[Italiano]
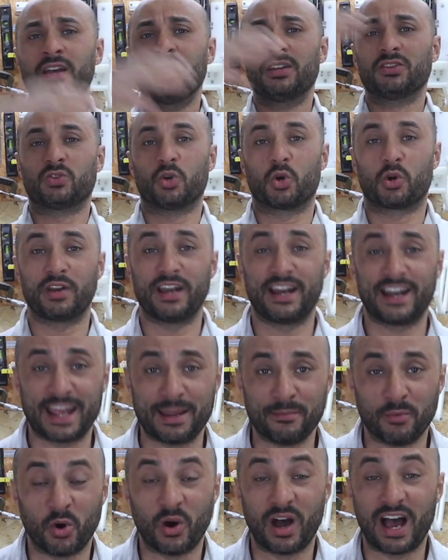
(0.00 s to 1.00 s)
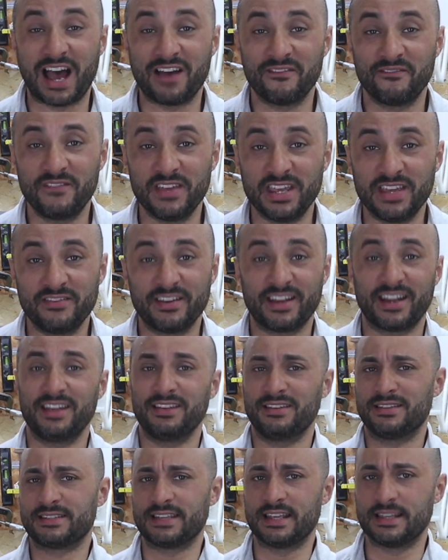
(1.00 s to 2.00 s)
torneremo a
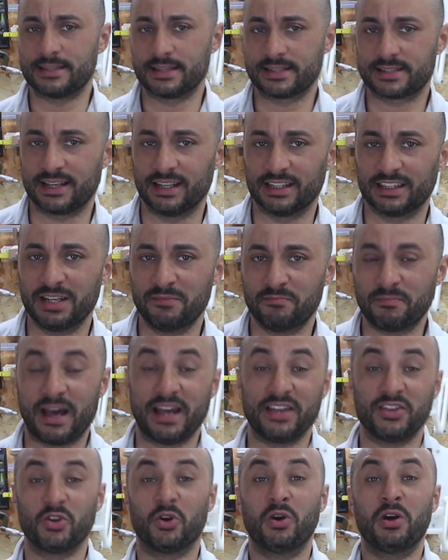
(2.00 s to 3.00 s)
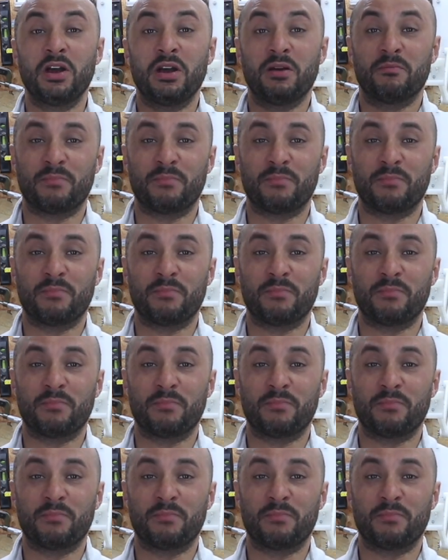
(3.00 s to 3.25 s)
vivere senza scaldabagno,